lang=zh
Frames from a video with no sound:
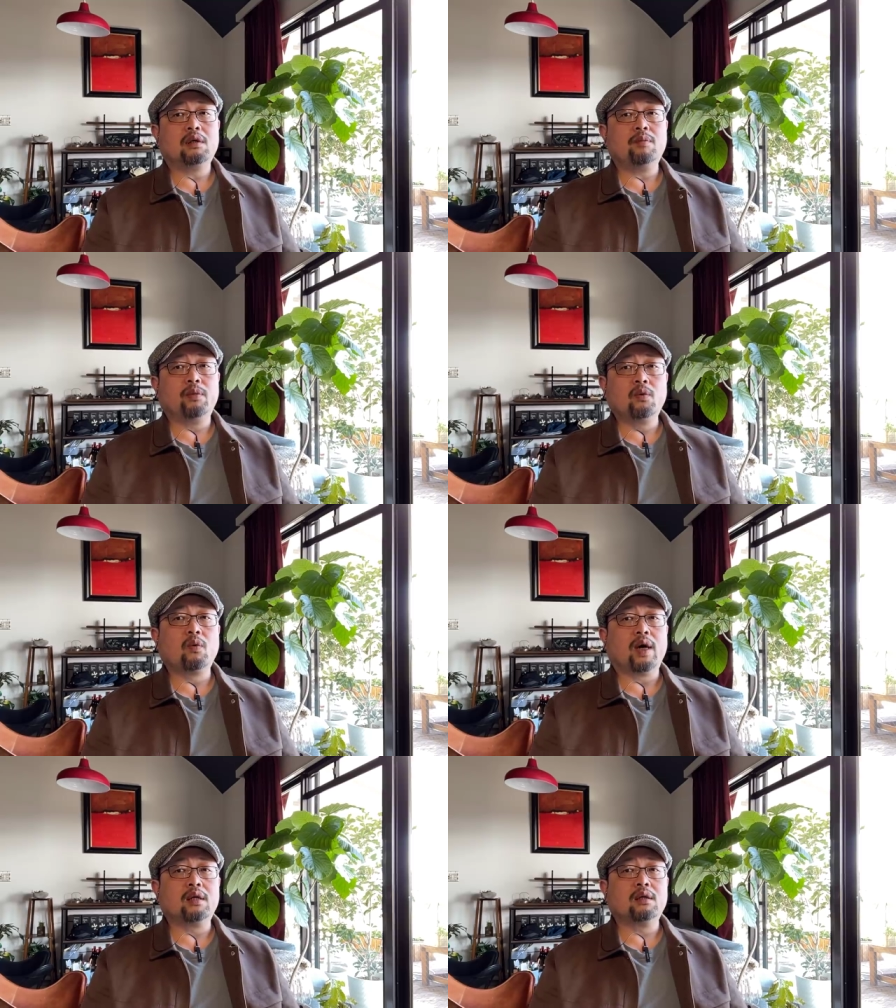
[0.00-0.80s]
你不
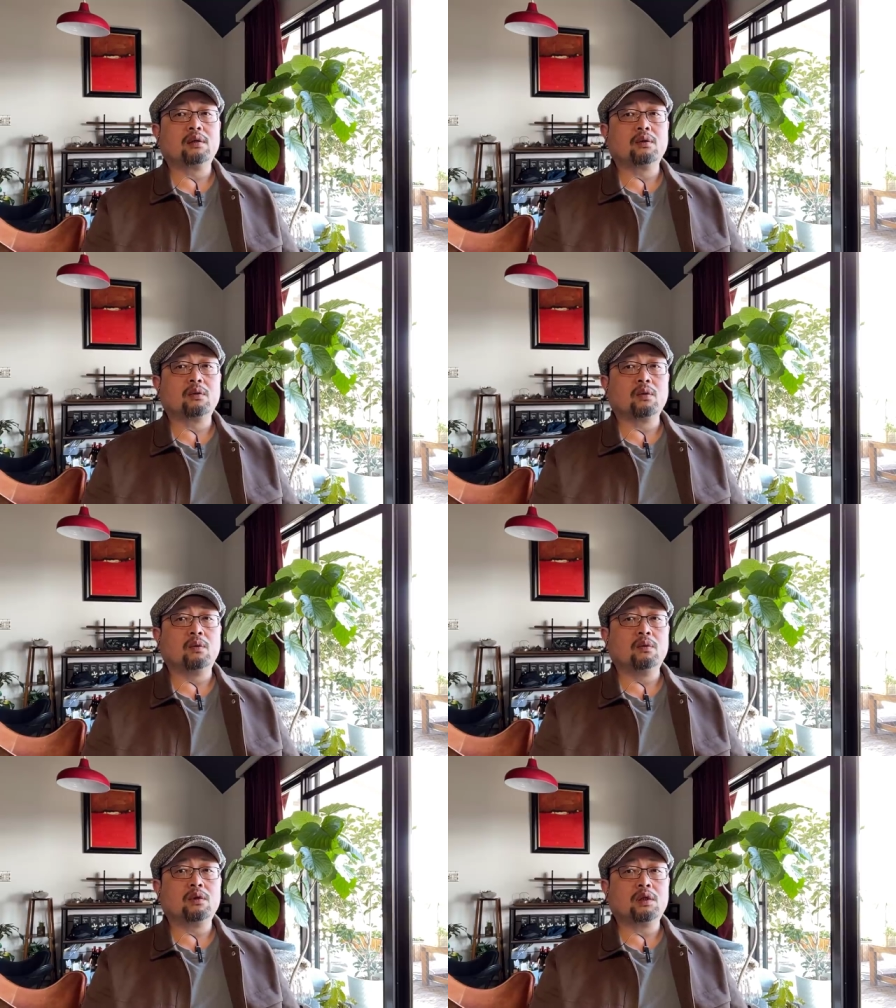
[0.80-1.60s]
管是
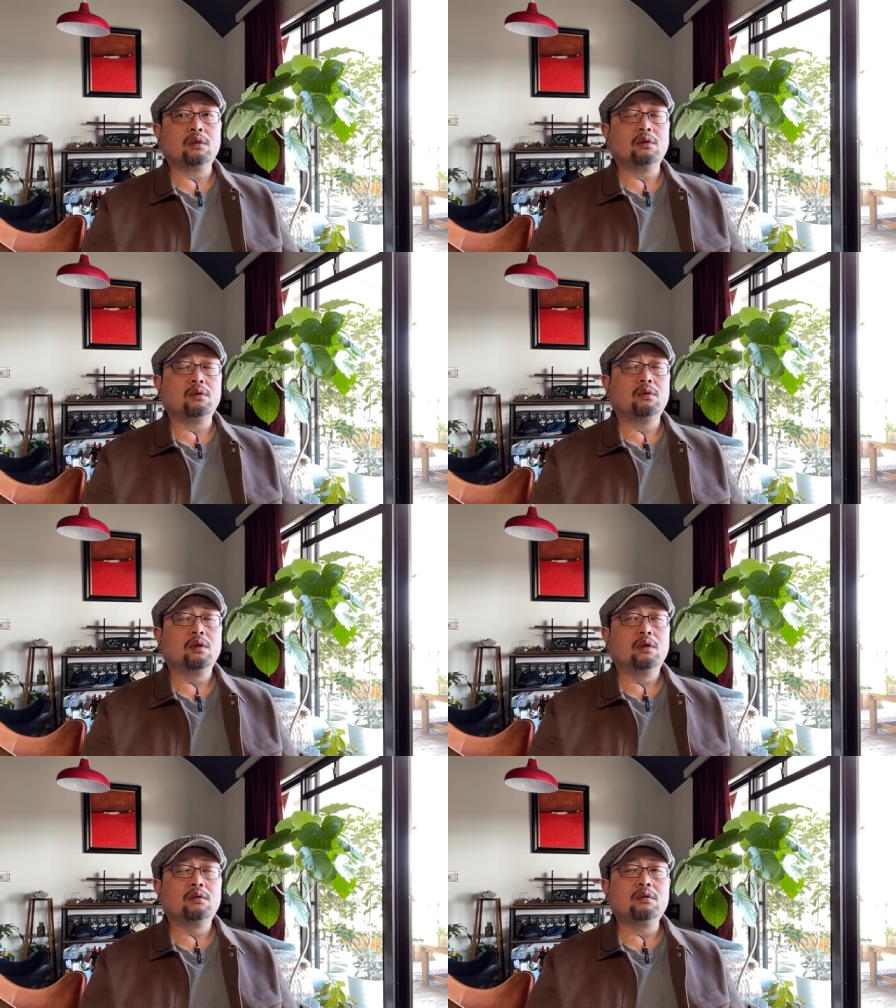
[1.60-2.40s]
通是
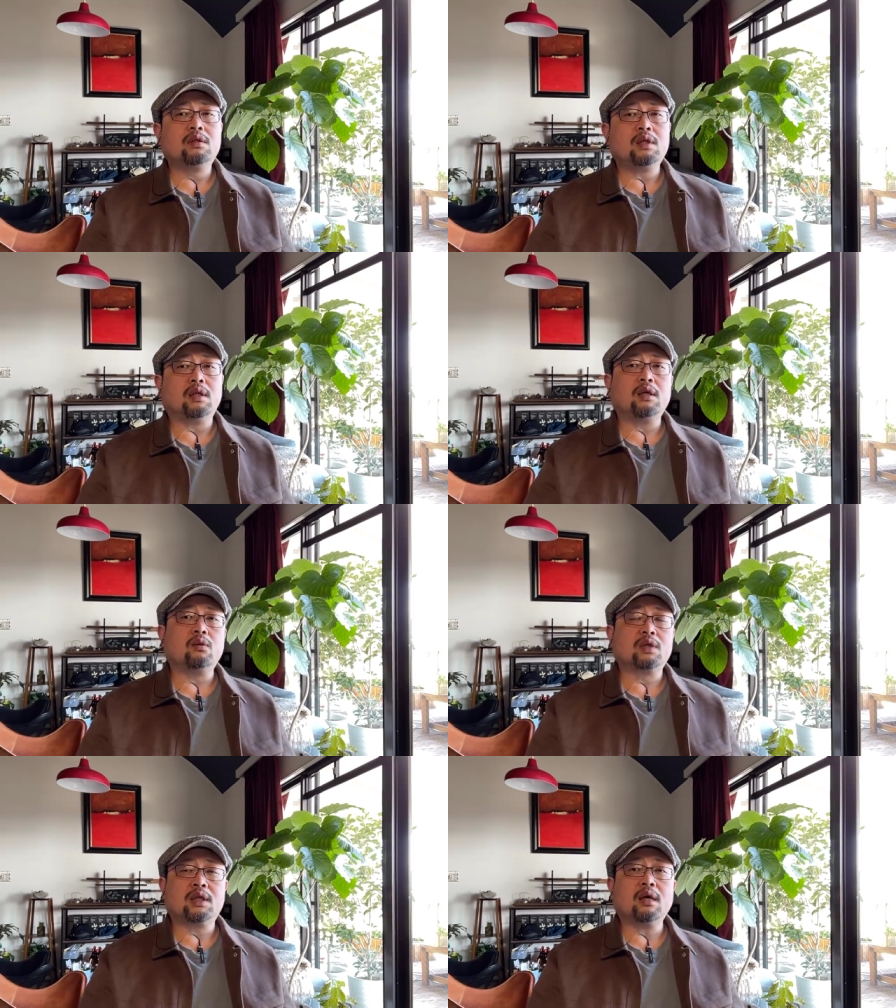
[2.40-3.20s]
自己的这
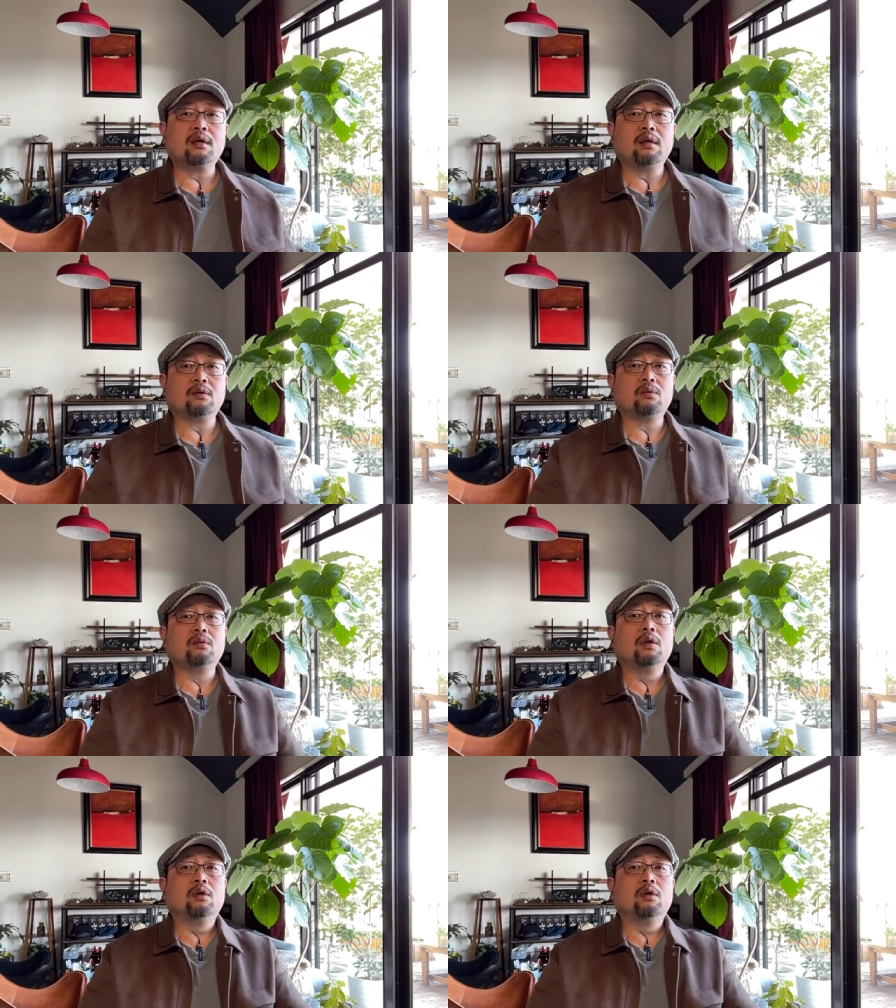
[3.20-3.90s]
种商业通，